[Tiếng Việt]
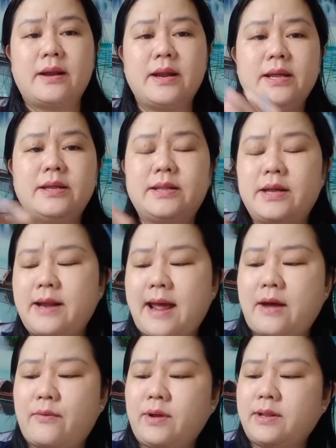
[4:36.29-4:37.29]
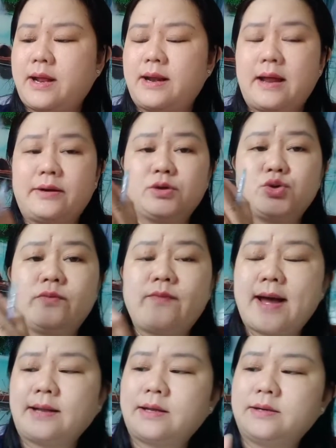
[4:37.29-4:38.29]
đi như thế nào á, là nó xuất
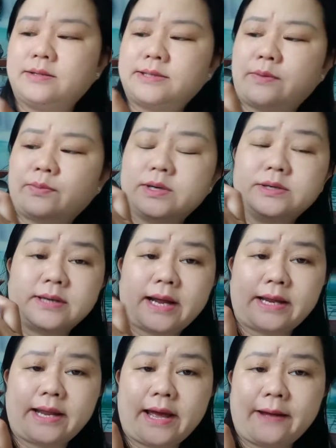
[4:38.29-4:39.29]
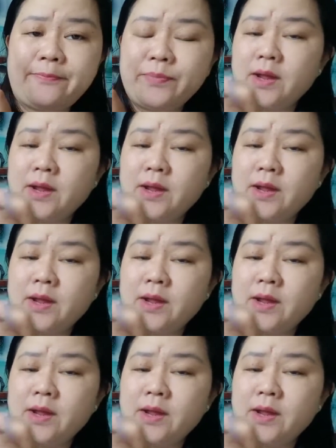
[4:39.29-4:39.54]
phát từ trong đường này nha